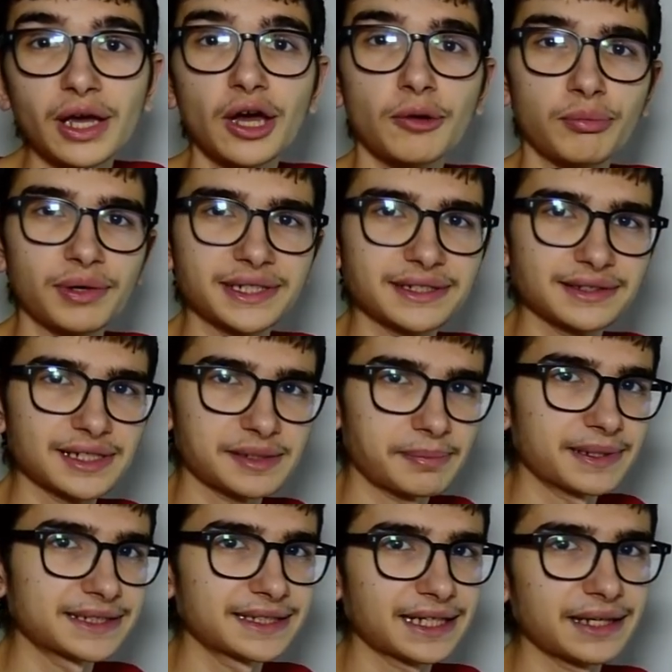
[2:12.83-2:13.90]
Pour l'instant, ça se
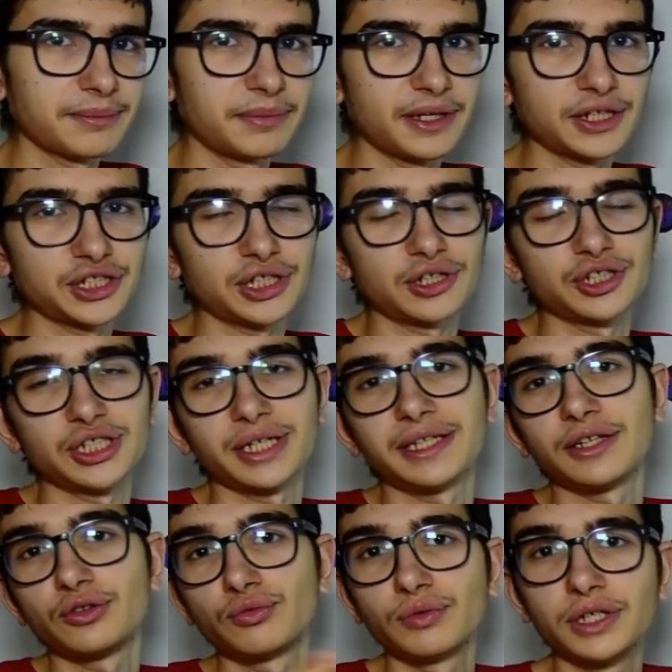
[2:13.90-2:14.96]
passe très bien. J'ai enchaîné
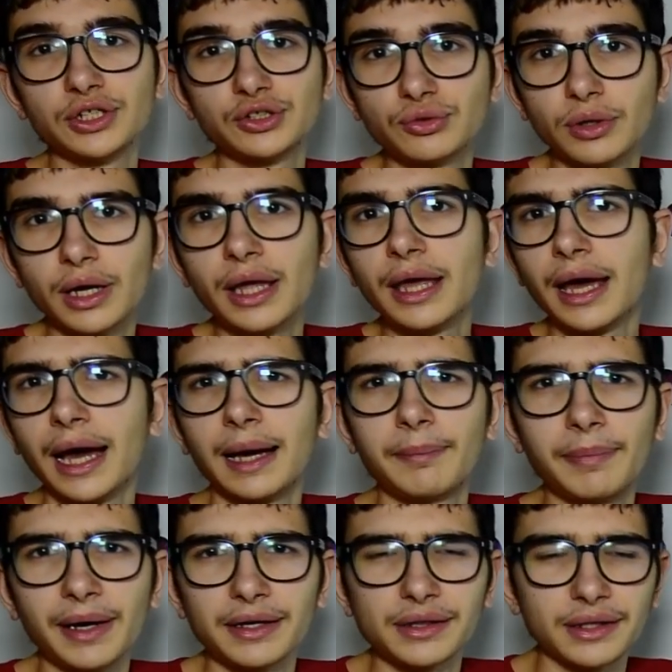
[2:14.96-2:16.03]
tous les jours, à
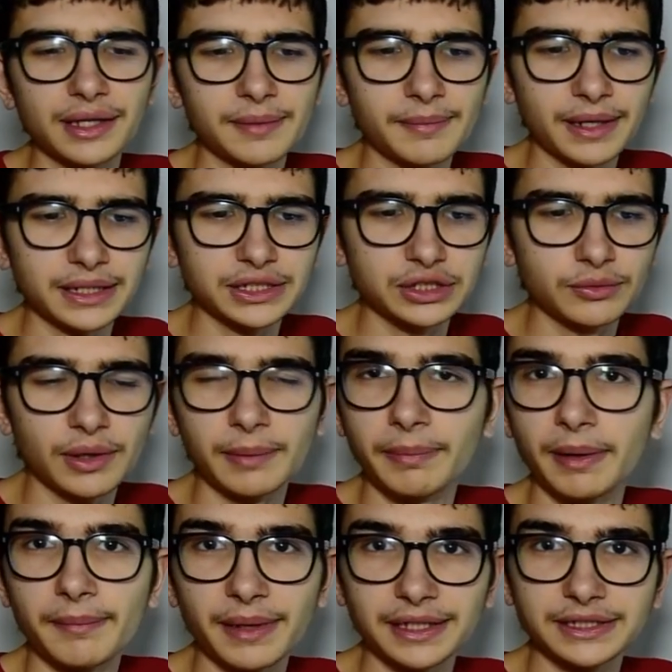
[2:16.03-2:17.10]
part c'était mardi, ouais, à part
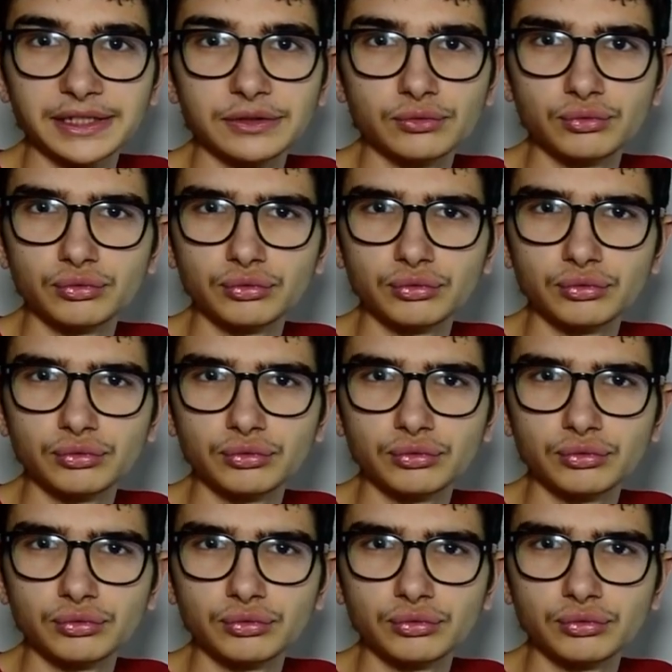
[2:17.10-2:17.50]
mardi ou.